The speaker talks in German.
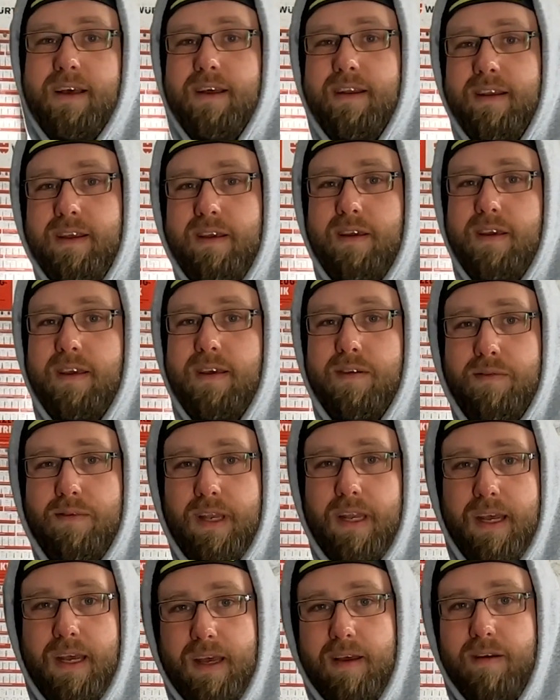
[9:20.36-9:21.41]
nicht
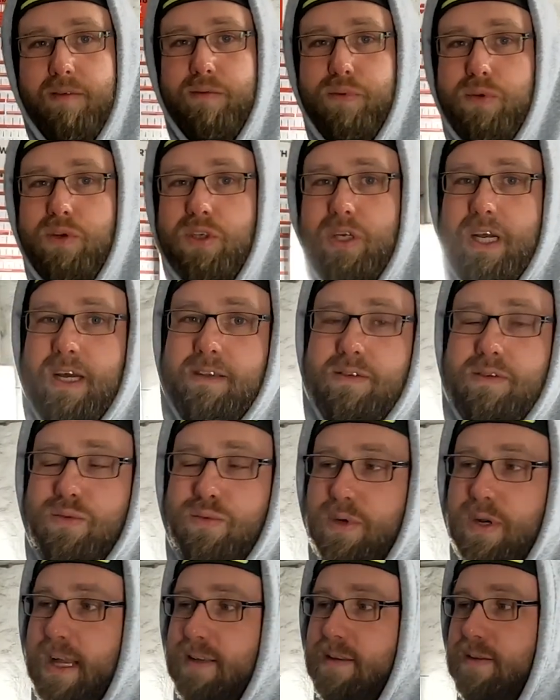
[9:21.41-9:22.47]
wieder für die Straße
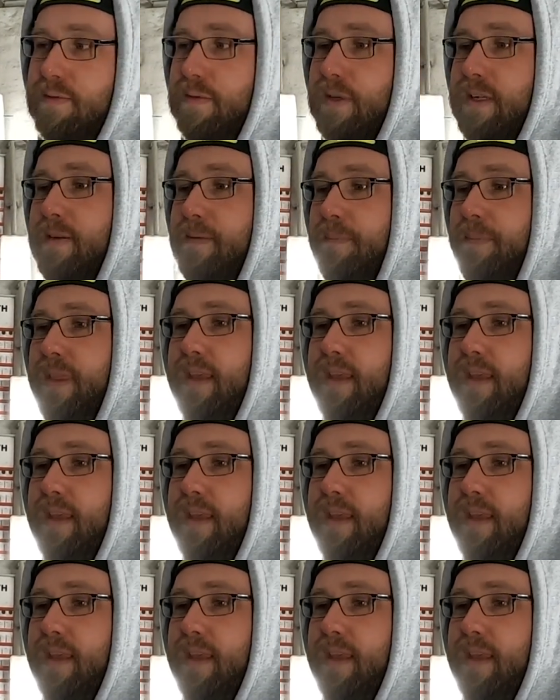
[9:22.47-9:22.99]
zugelassen wird.